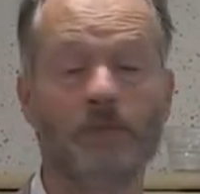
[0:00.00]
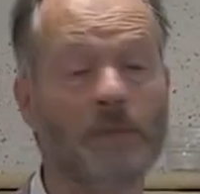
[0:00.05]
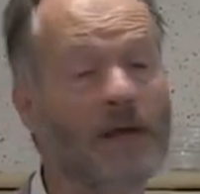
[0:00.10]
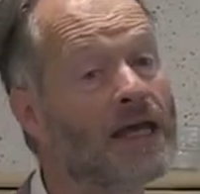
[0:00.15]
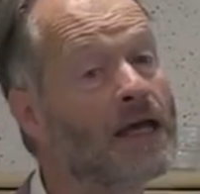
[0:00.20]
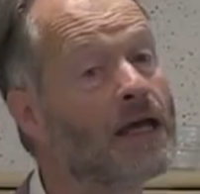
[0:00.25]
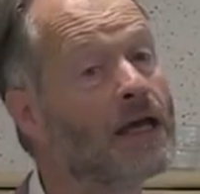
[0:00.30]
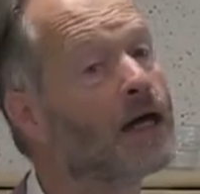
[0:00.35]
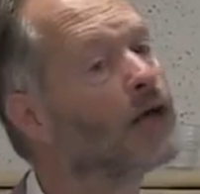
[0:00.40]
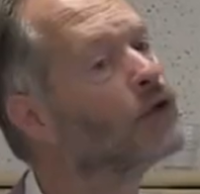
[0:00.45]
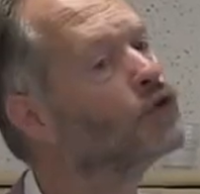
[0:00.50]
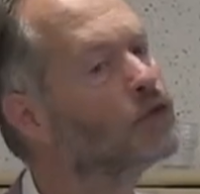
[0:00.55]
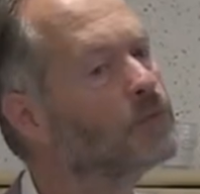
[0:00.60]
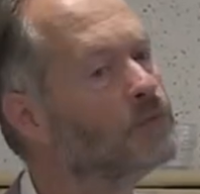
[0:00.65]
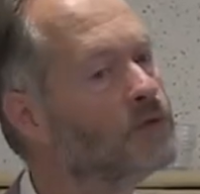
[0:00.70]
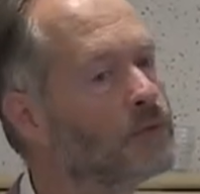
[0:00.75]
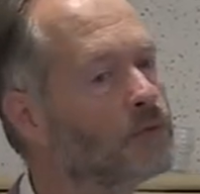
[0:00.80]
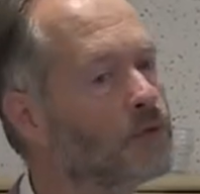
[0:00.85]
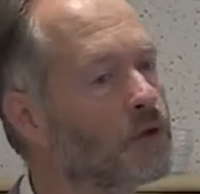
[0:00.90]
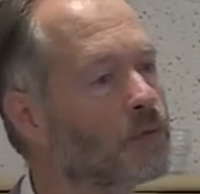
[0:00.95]
Mais un tout
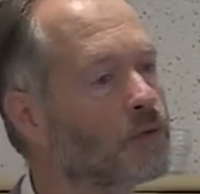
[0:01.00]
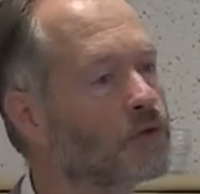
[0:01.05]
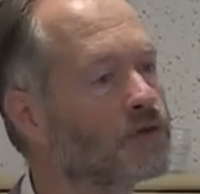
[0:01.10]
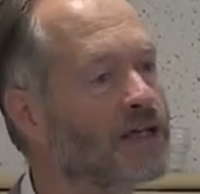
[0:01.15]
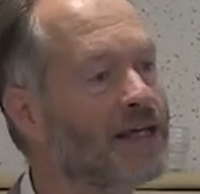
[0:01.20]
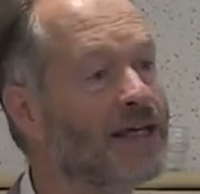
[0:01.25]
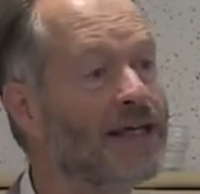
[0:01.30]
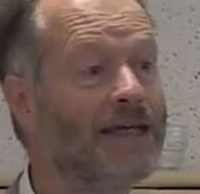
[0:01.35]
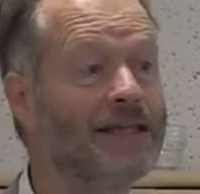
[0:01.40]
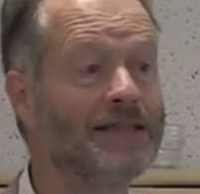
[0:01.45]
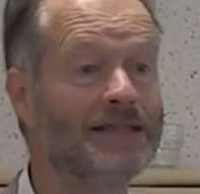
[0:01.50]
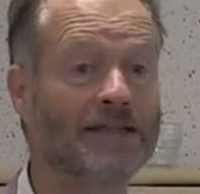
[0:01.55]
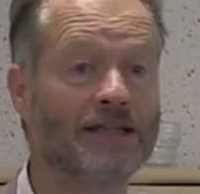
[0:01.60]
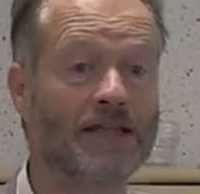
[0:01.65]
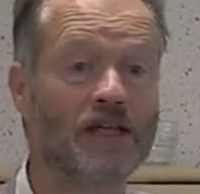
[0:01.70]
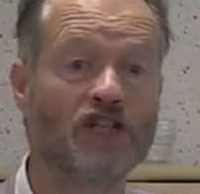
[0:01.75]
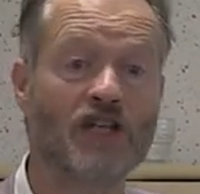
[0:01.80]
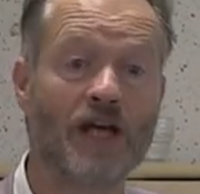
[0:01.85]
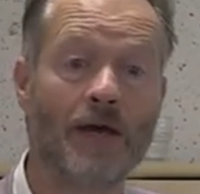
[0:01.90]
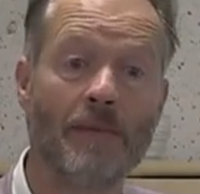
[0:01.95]
petit peu remonté et il ne
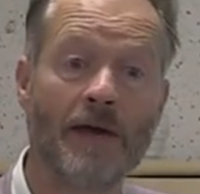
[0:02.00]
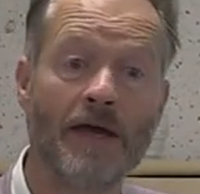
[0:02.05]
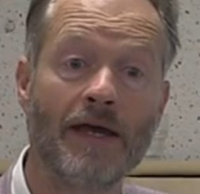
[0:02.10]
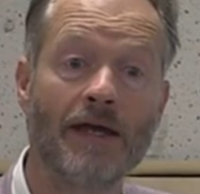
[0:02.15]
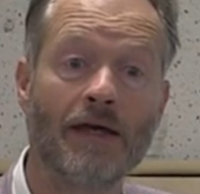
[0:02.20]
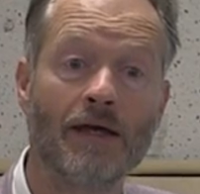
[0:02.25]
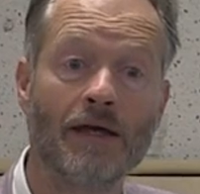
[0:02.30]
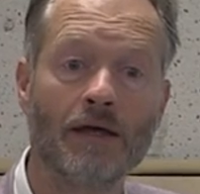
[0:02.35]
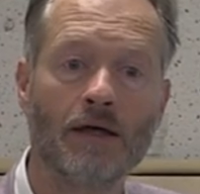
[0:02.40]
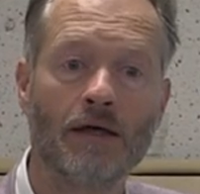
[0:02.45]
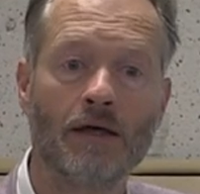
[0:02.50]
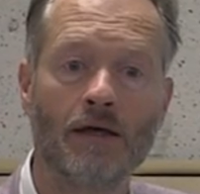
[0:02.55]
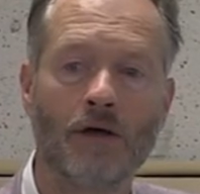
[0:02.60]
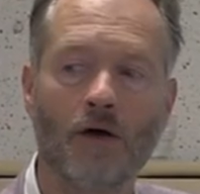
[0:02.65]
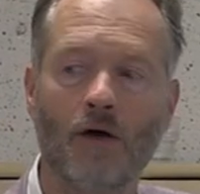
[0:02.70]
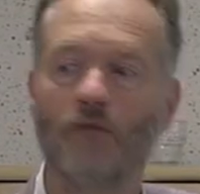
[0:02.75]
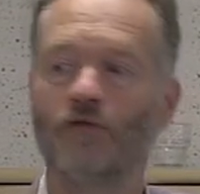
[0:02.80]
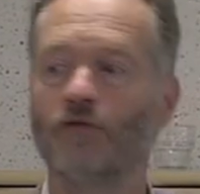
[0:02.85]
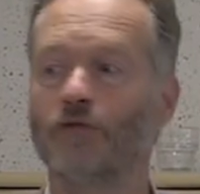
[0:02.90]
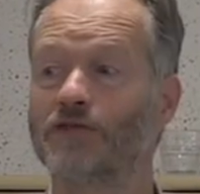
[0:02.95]
s'était jamais
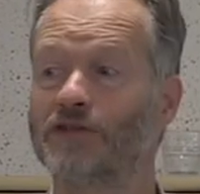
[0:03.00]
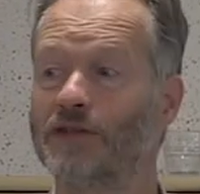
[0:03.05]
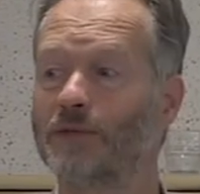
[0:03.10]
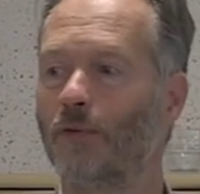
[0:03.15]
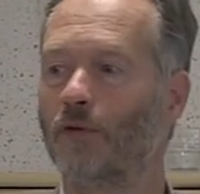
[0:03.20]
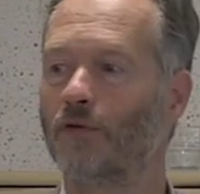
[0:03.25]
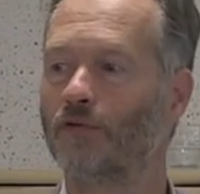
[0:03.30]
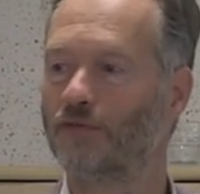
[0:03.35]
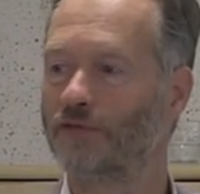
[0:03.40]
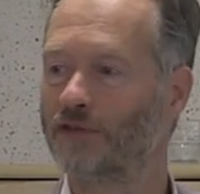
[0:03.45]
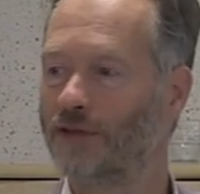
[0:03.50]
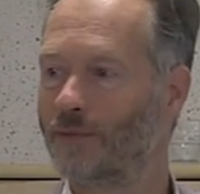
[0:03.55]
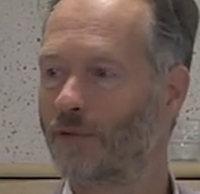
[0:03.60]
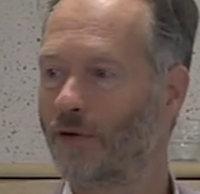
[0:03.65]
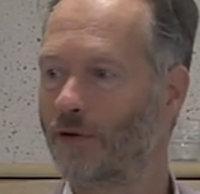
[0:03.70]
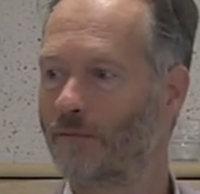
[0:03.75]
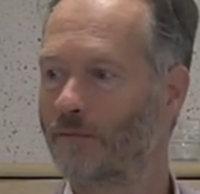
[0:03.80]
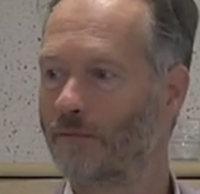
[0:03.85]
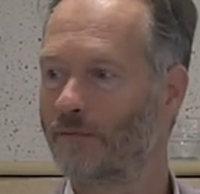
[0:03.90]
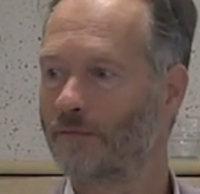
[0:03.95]
enfoncé profondément.